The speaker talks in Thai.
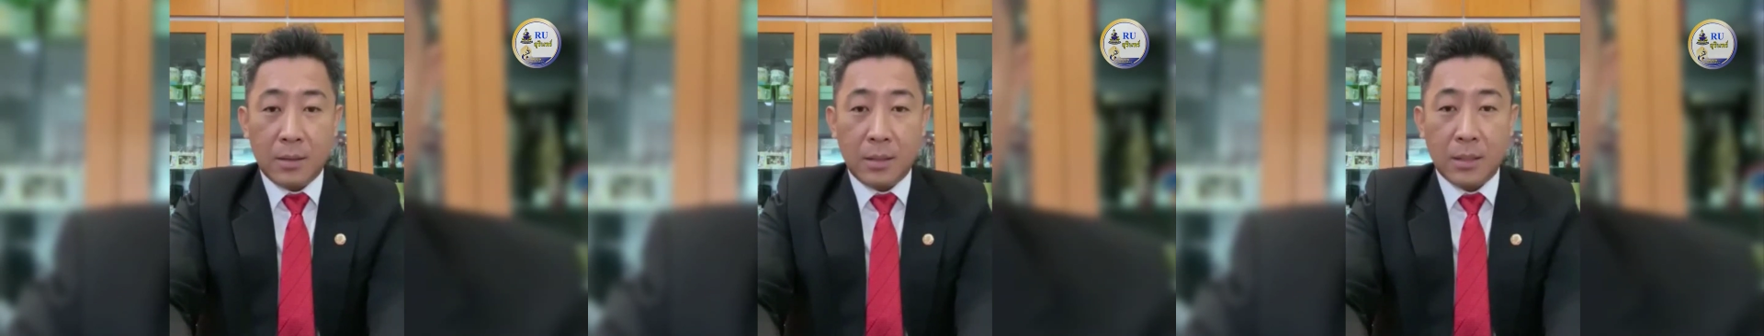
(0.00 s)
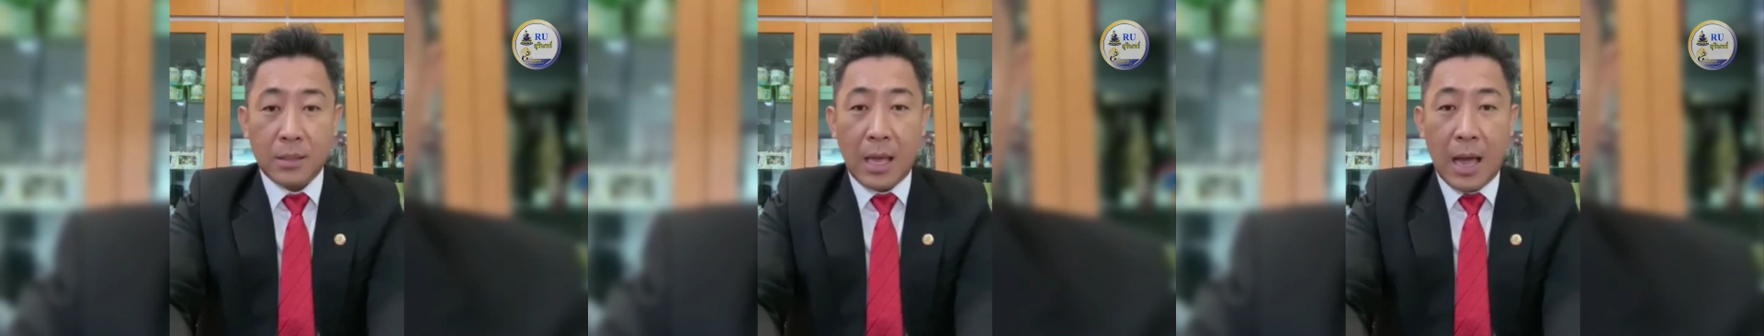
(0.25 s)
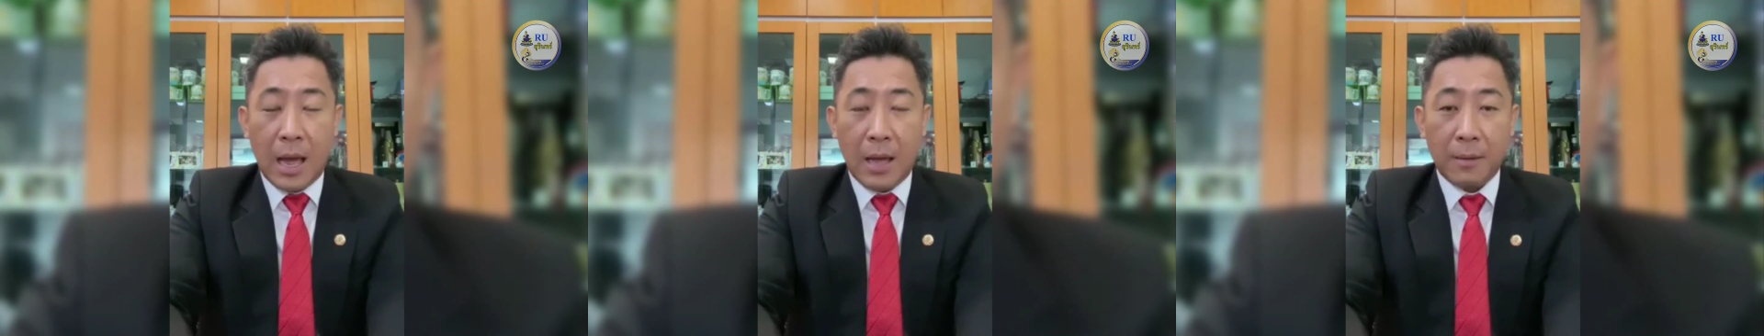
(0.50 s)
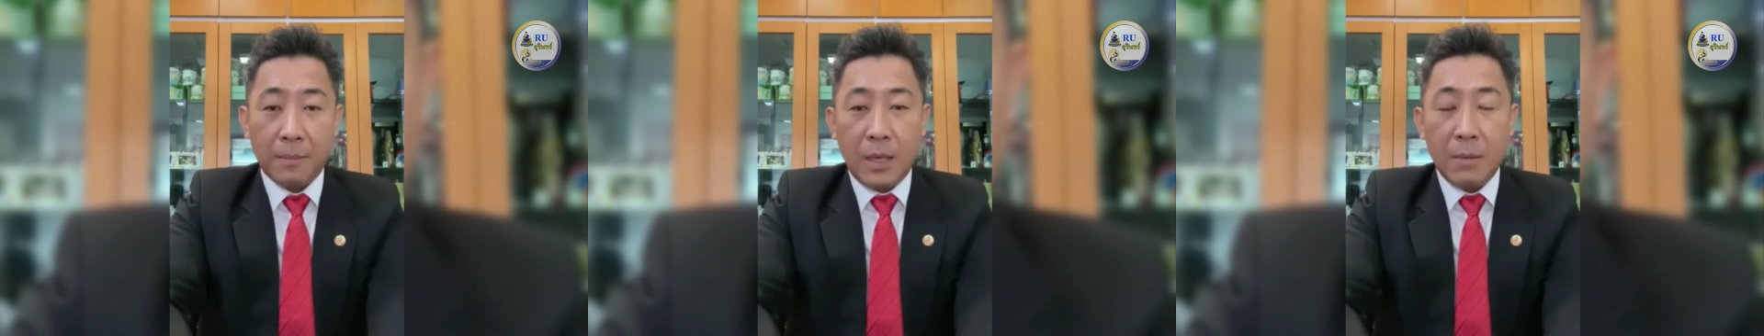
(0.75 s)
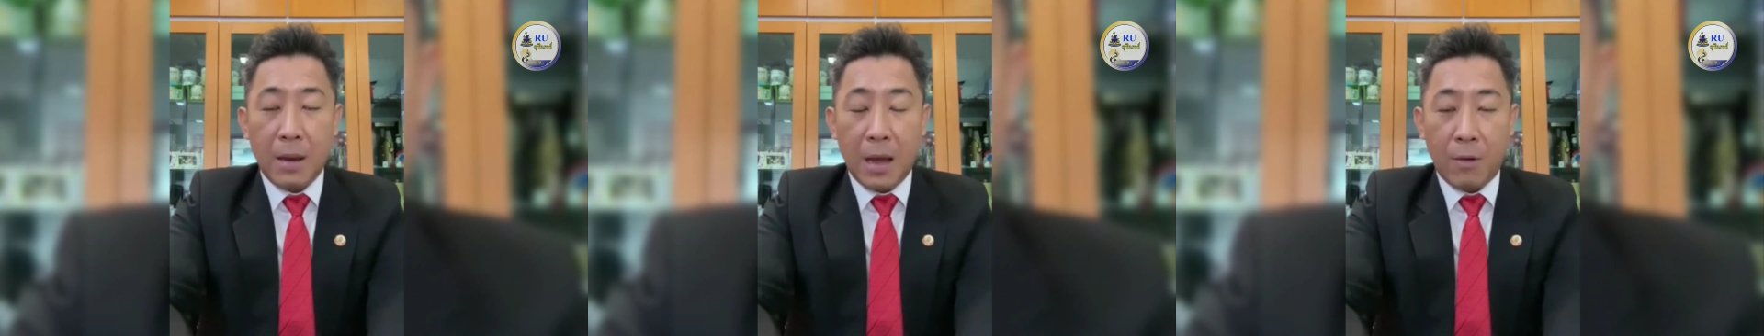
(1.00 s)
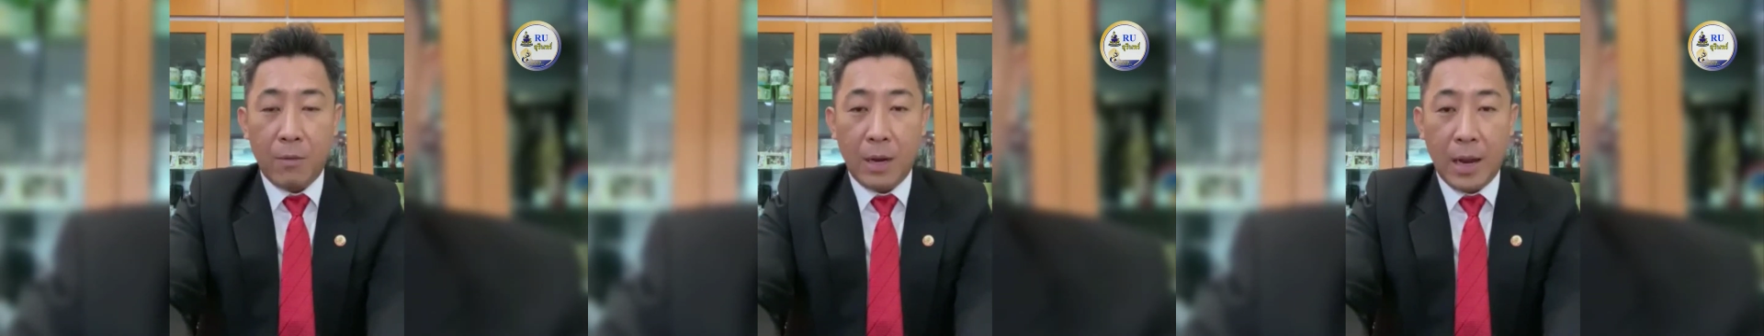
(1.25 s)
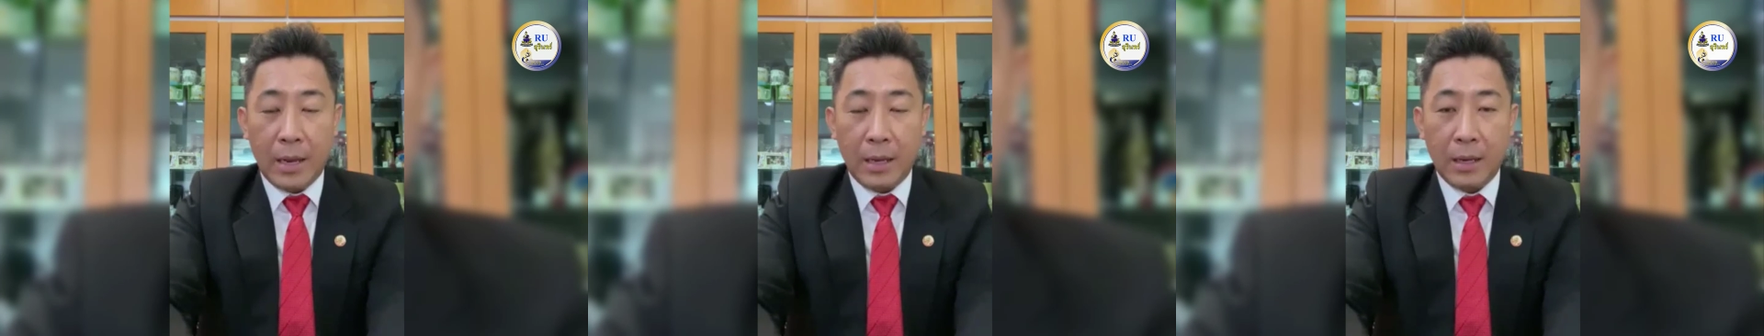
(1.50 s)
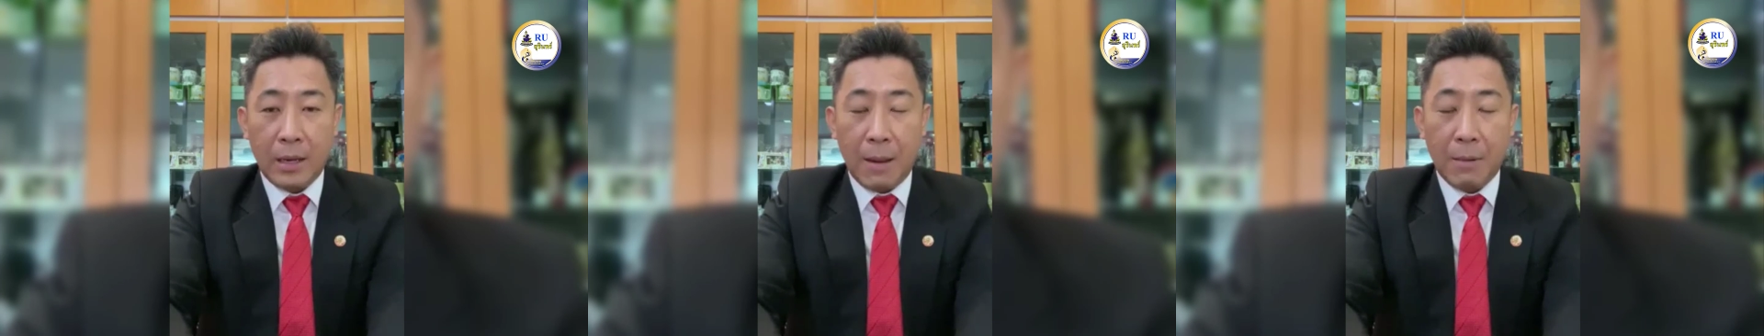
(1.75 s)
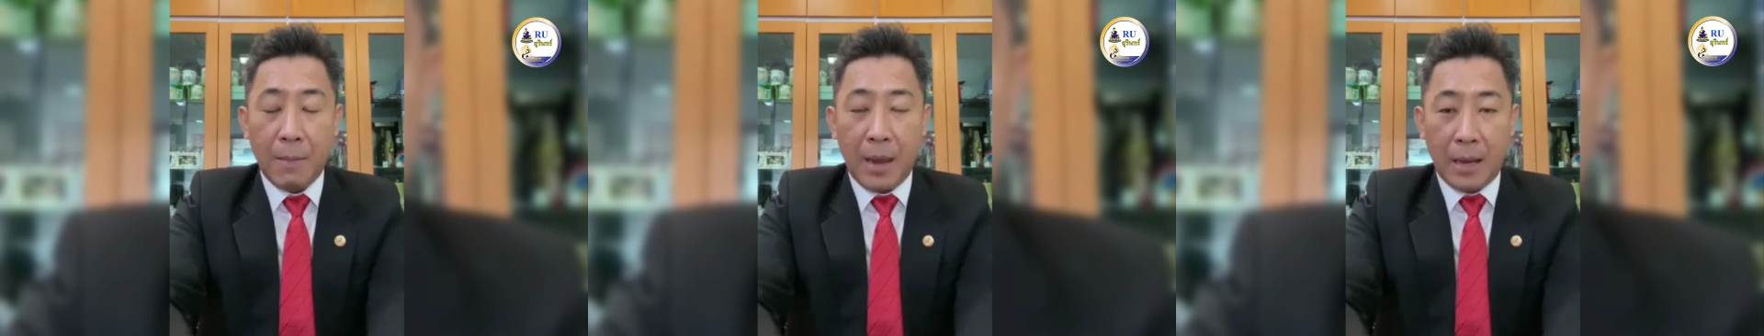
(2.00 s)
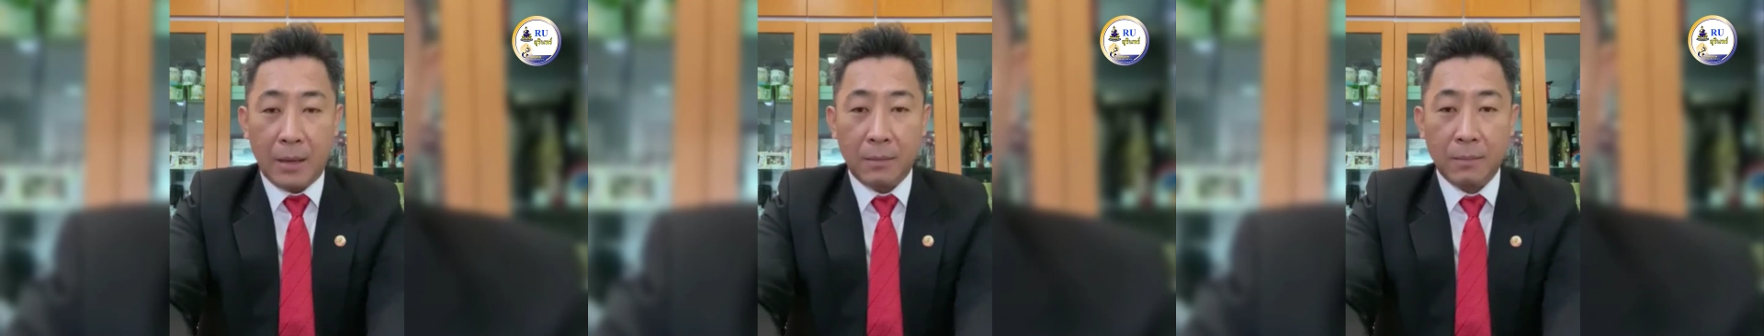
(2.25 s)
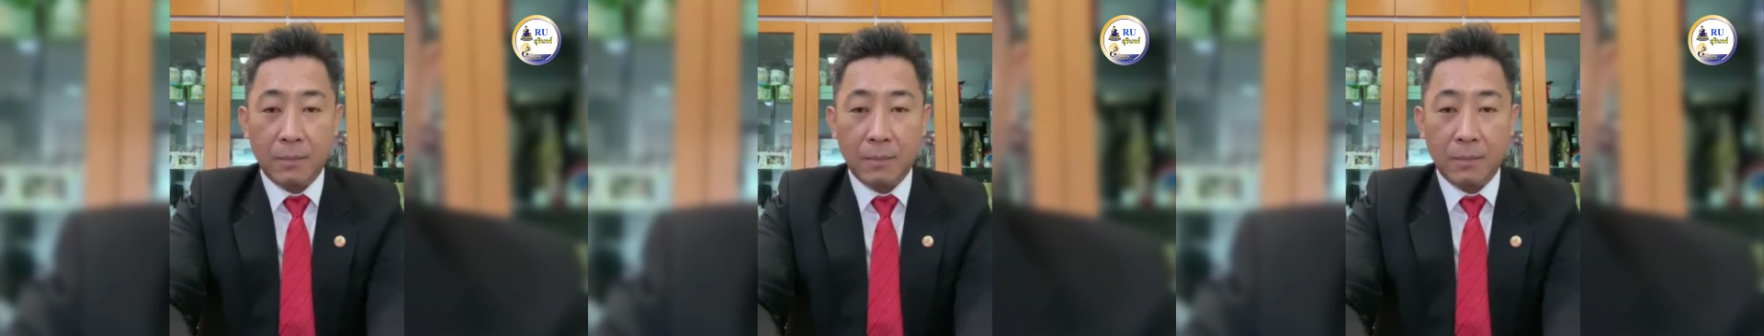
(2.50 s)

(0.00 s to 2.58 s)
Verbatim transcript: ศึกษาที่มหาวิทยาลัยรามคำแหง